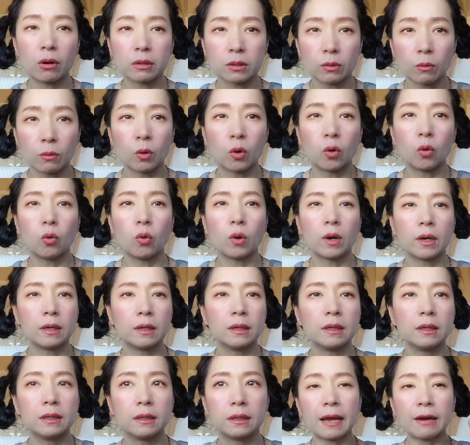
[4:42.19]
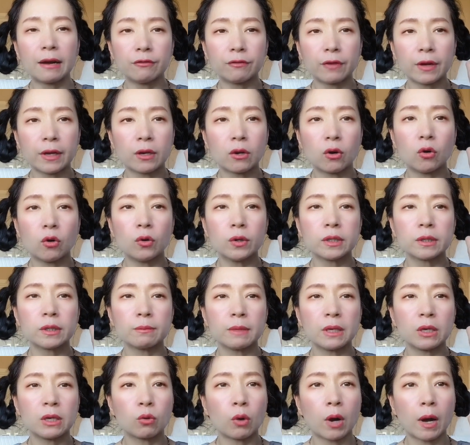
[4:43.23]
สมควรเลยไฟโค่จะ
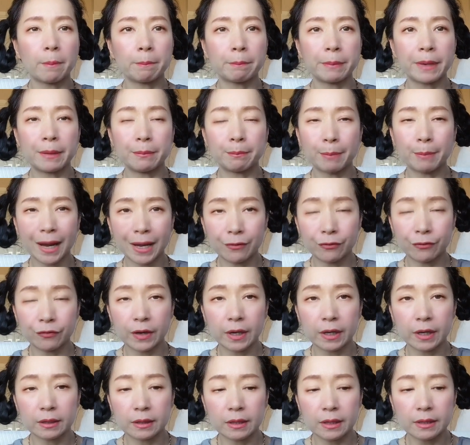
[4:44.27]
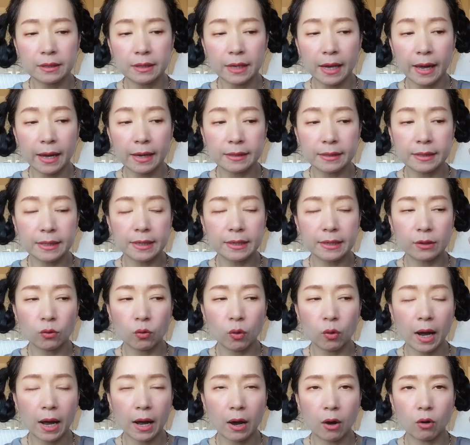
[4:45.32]
มีความเป็นใบฟิกที่แท้จริงก
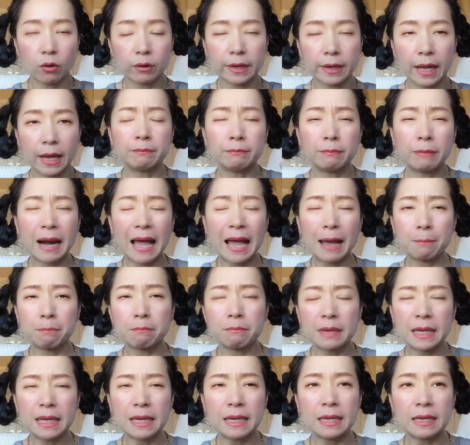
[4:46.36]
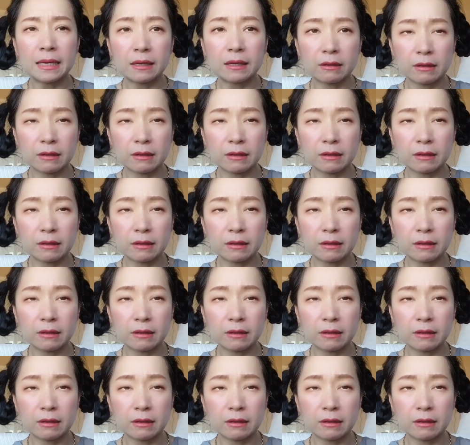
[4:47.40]
ว่าออกแนวบลัมมี่